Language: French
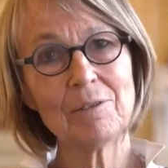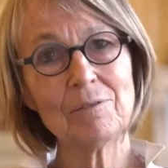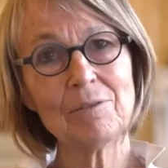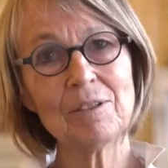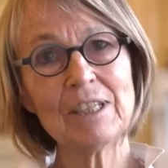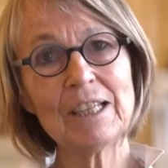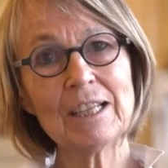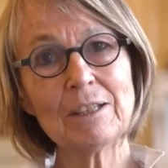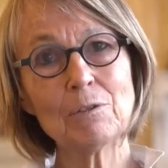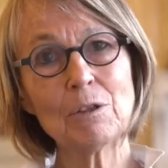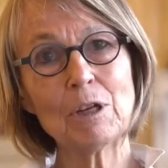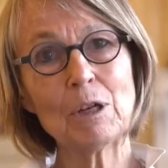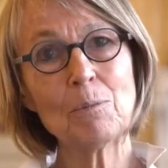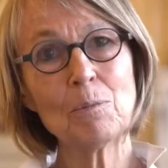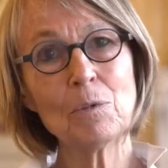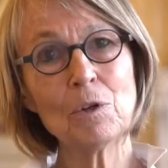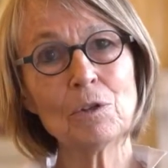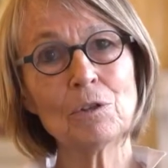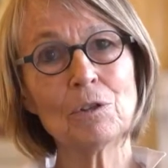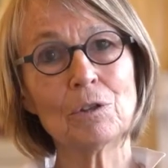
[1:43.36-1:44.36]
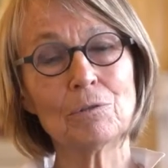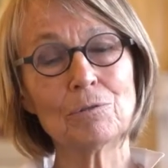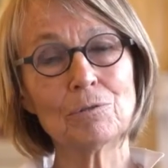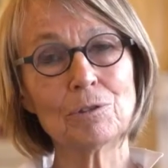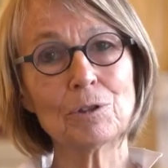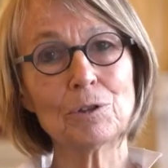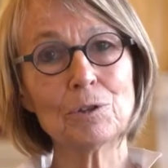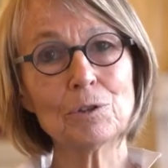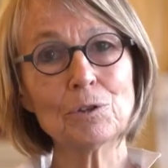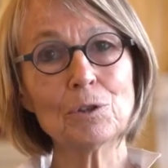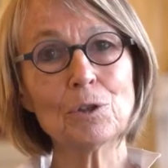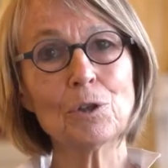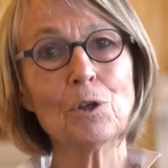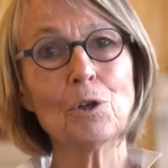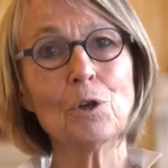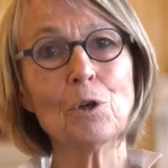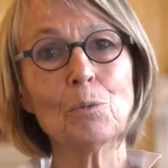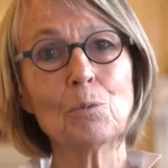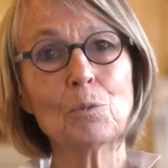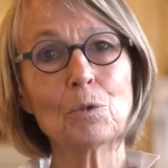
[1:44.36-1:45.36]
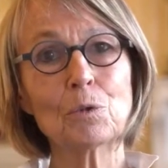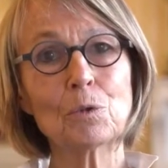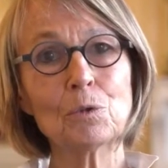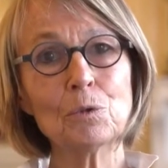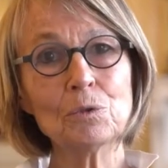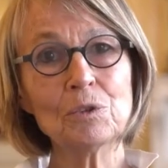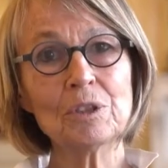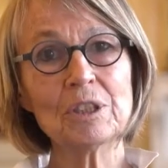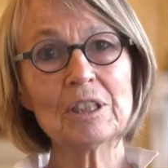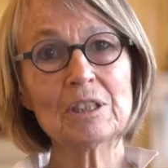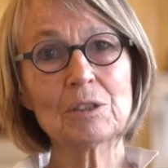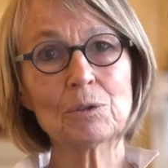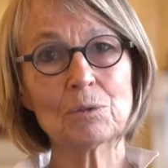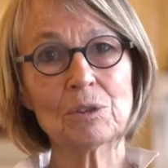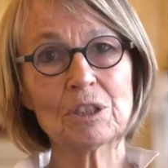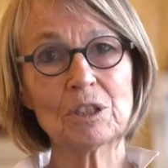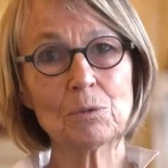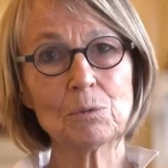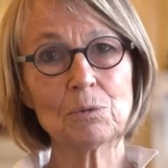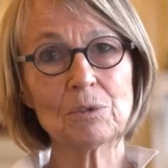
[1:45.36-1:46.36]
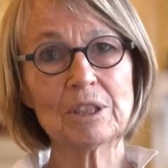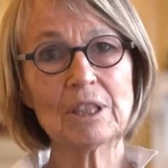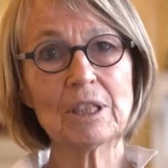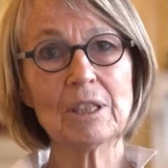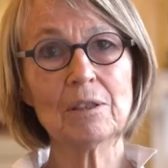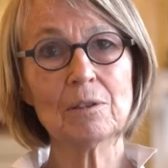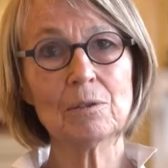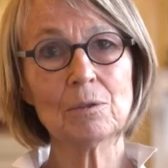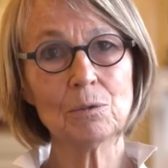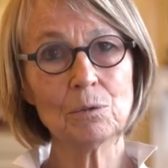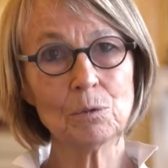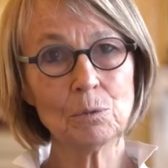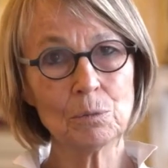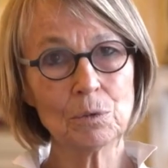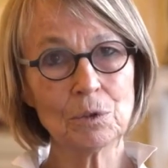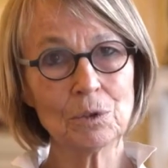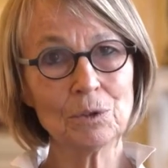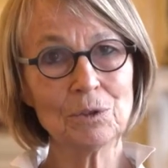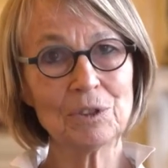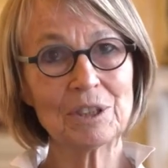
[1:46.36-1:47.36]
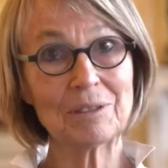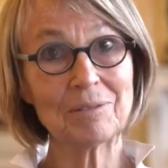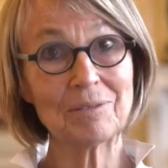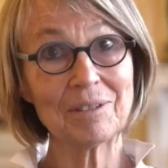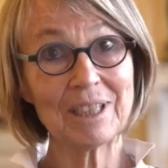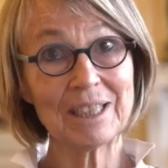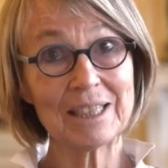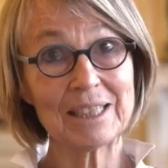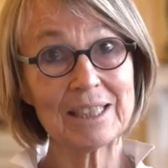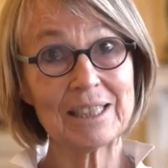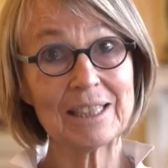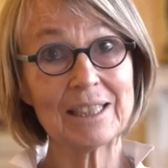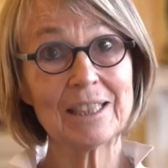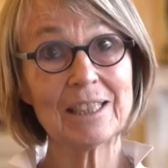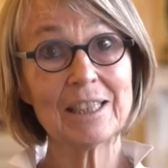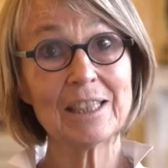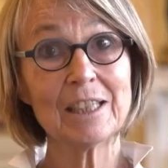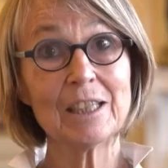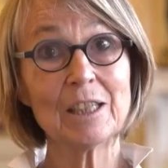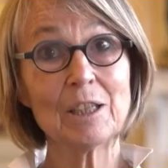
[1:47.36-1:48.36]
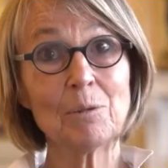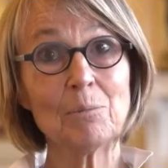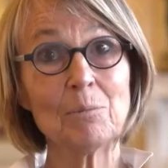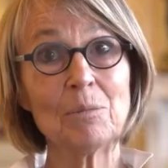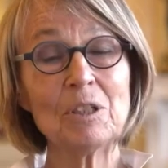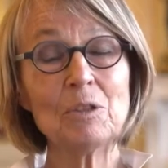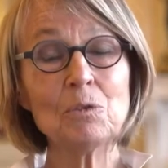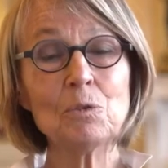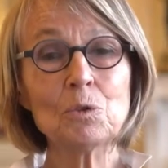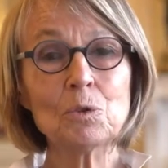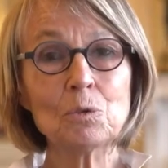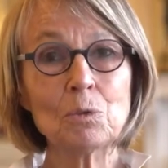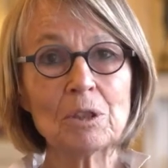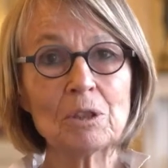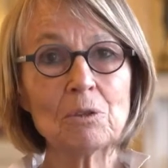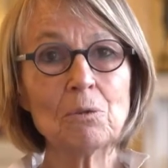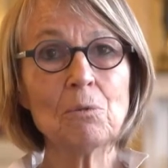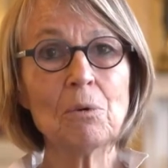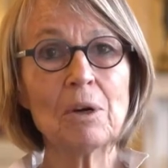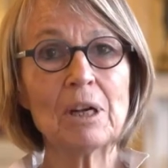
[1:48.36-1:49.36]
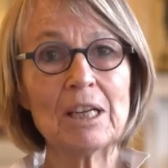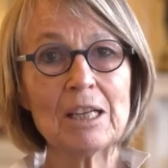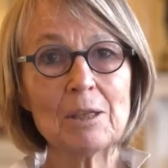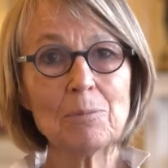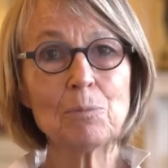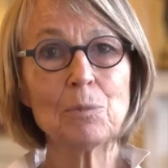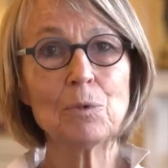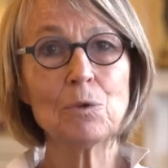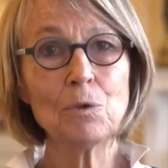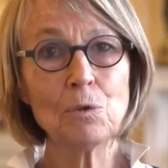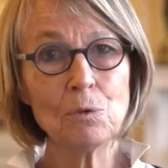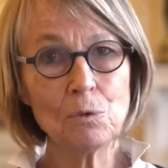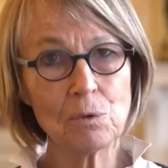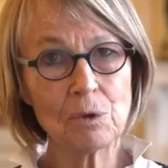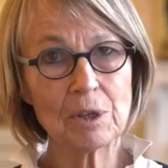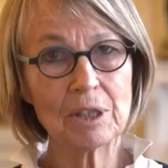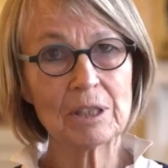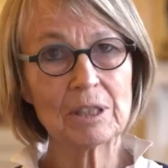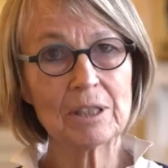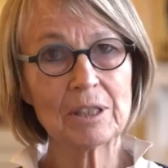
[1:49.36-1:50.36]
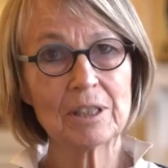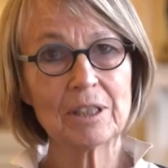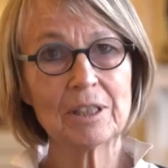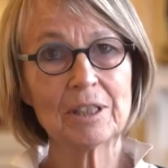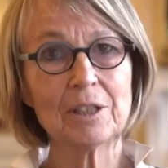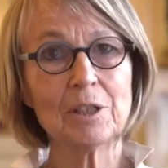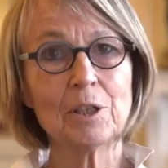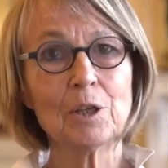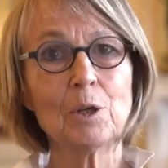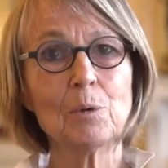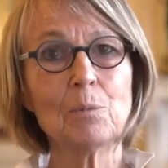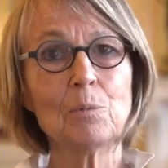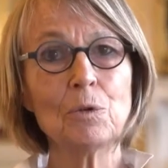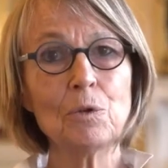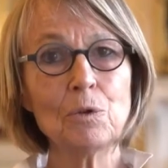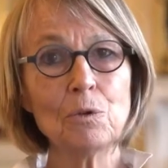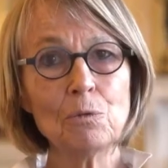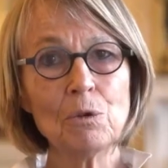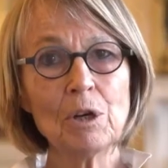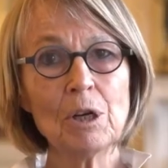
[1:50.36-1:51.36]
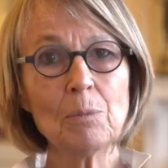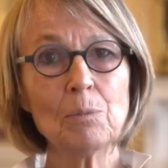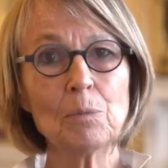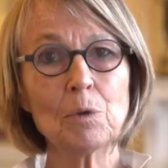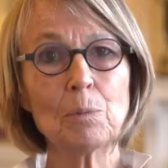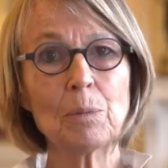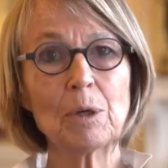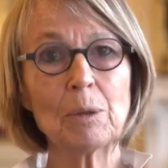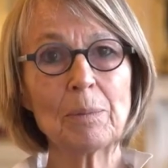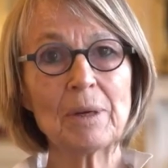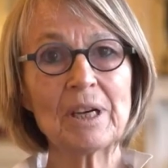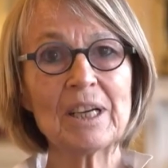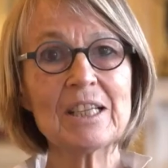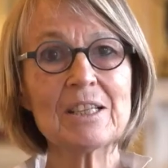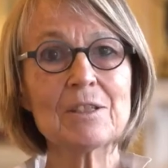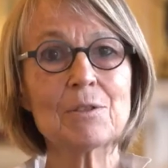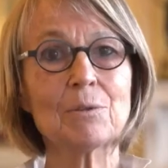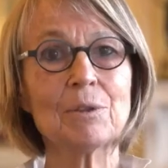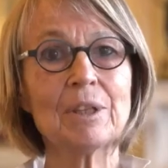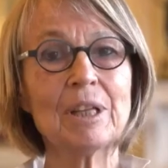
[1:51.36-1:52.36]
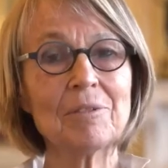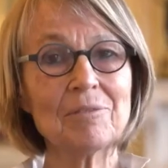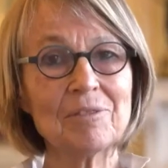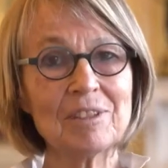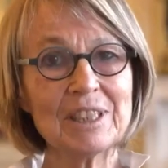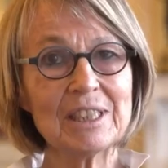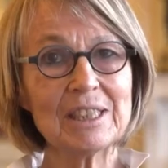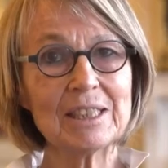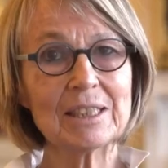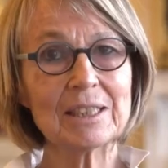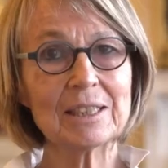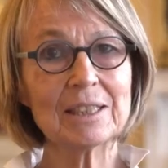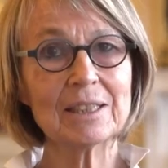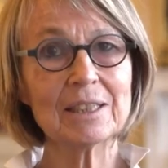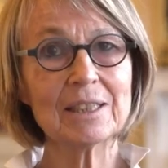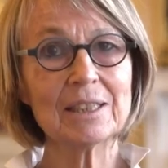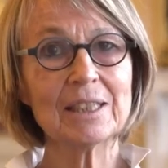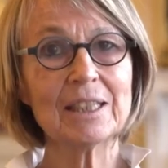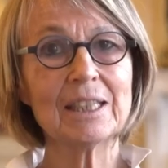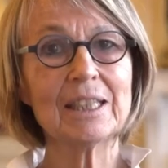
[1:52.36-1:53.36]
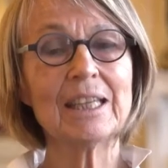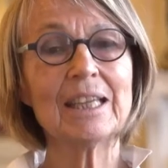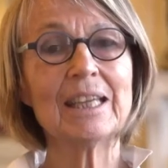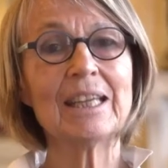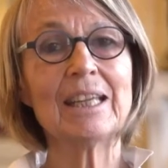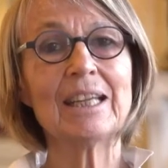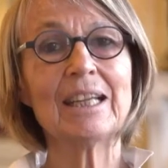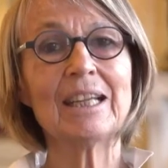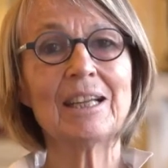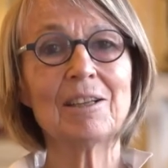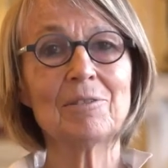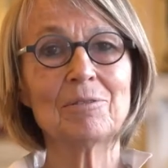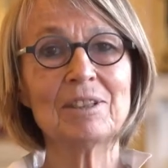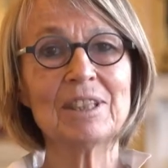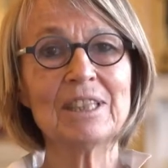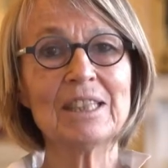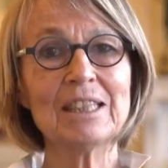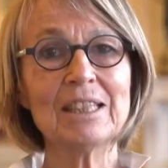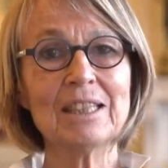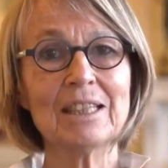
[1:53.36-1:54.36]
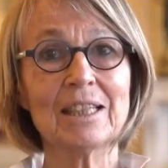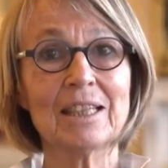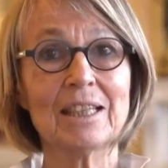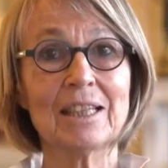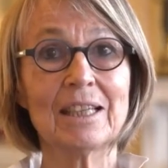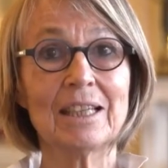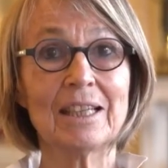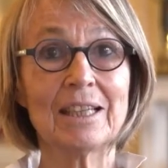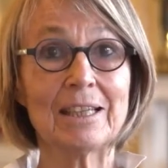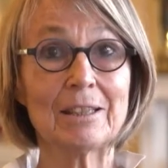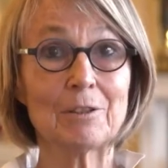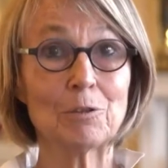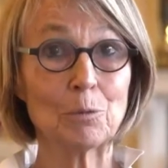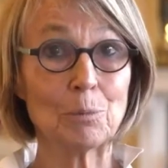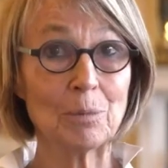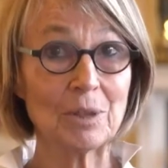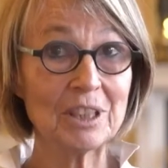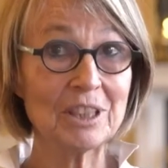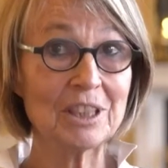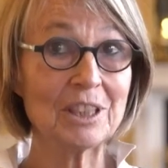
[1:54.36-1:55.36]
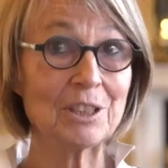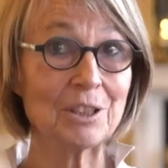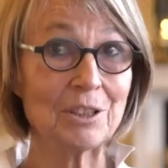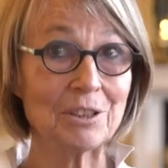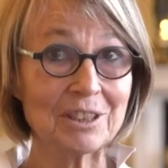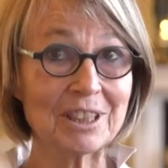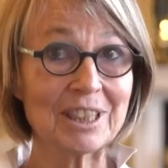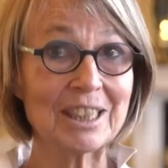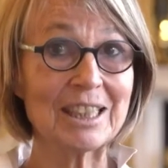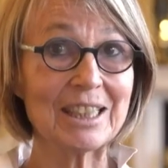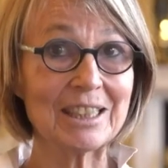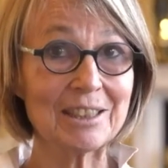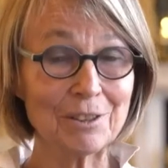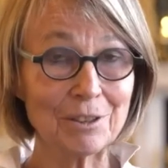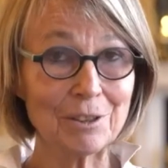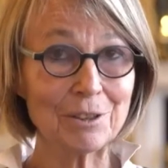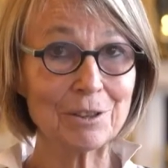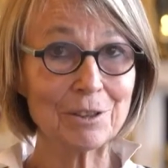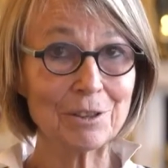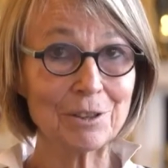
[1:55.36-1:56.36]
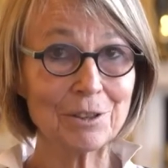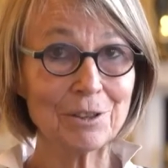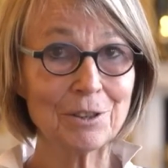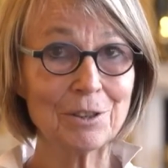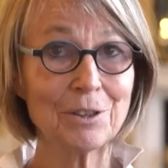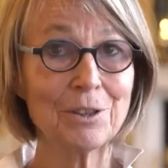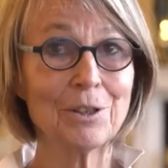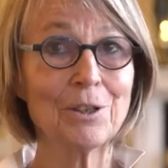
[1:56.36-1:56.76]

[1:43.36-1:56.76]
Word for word: La filière de la mode en France peut compter sur des soutiens nombreux et variés, mais nous souhaitons aller plus loin plus loin pour préparer son avenir. Et l'avenir est aux mains des jeunes créateurs.